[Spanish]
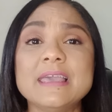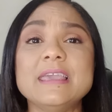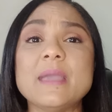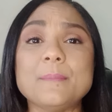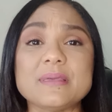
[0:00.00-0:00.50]

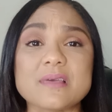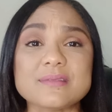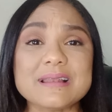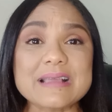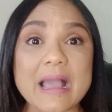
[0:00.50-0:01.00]
y empecé a
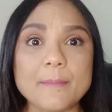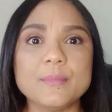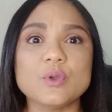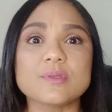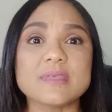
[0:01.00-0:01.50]
hacer
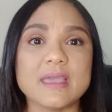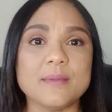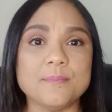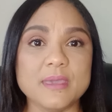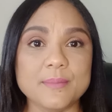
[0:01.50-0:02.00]
cambios
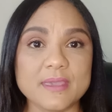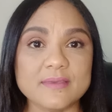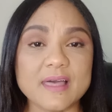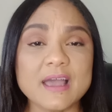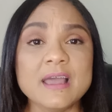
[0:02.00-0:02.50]
en mi
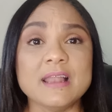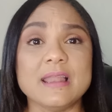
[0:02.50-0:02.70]
vida.